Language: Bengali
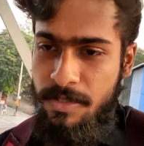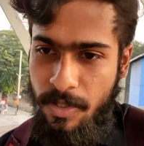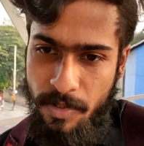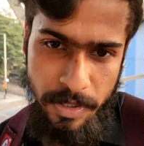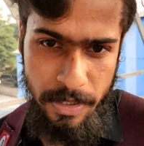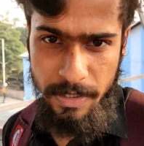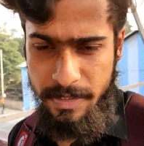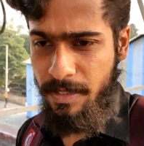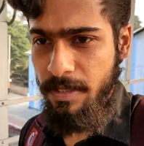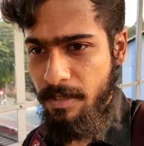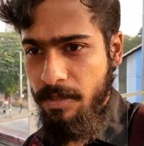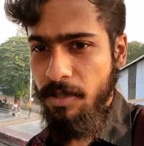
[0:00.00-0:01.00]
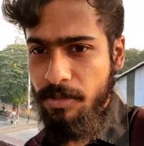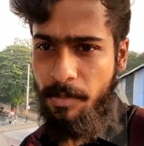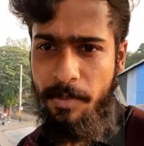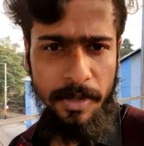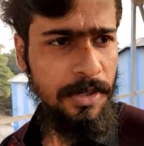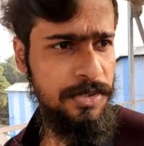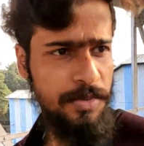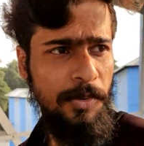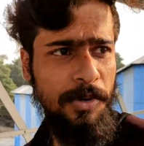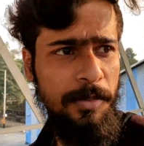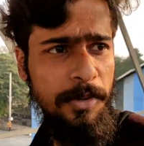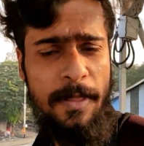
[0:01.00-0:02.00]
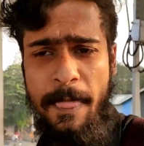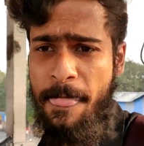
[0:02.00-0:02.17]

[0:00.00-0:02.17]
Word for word: চলো যেতে যেতে কথা হতো অনেক কিছু বলবো